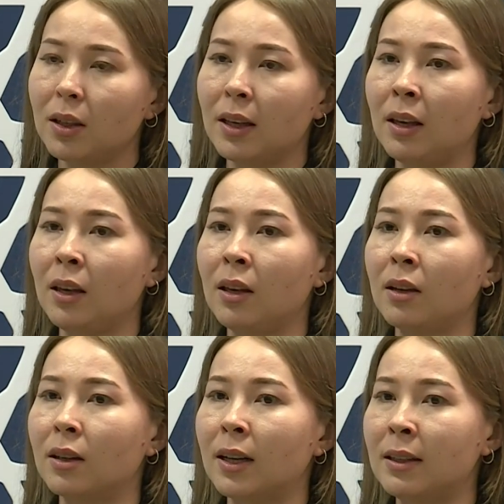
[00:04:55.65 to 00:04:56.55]

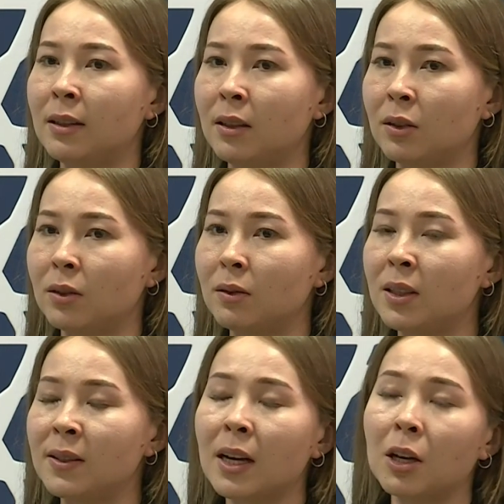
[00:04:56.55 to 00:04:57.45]
И они
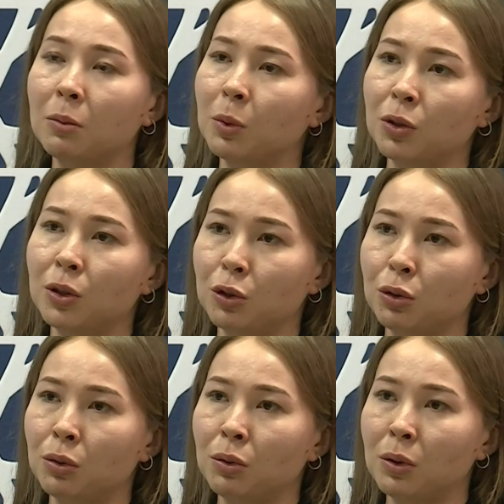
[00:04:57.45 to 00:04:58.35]
не знают просто,
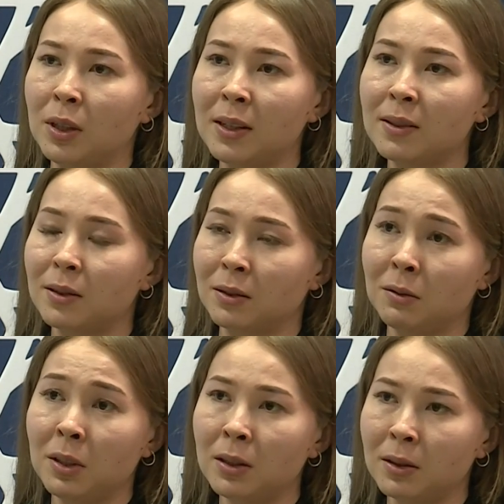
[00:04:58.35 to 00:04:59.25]
что есть
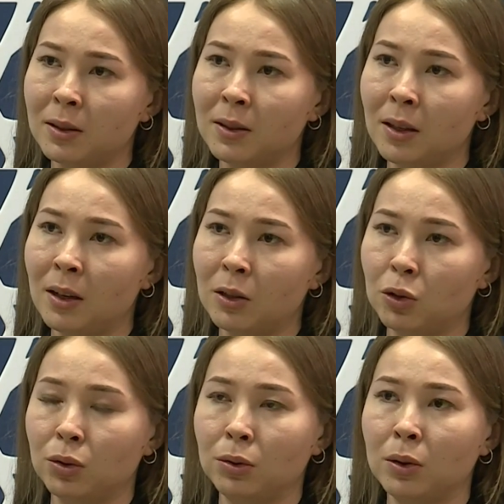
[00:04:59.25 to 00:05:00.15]
виды насилия,
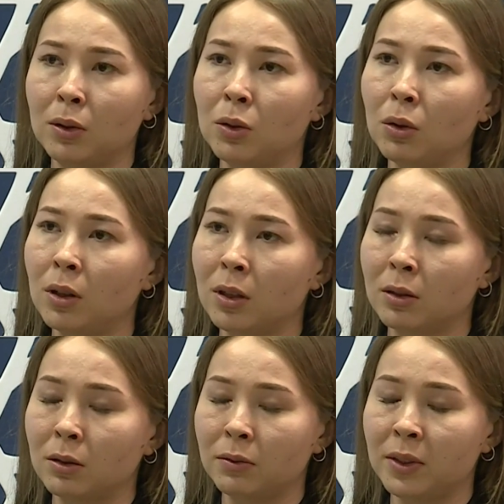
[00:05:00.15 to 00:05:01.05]
что не
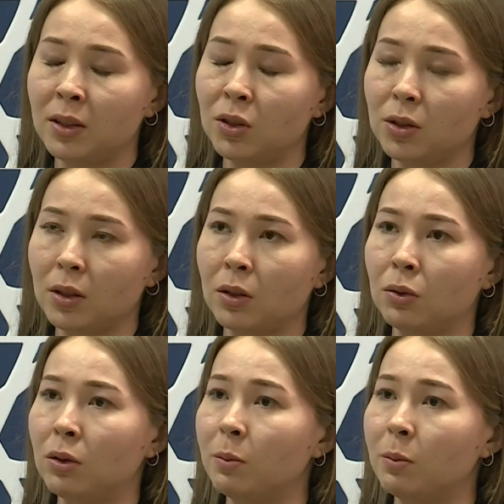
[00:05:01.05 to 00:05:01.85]
только физическое, но и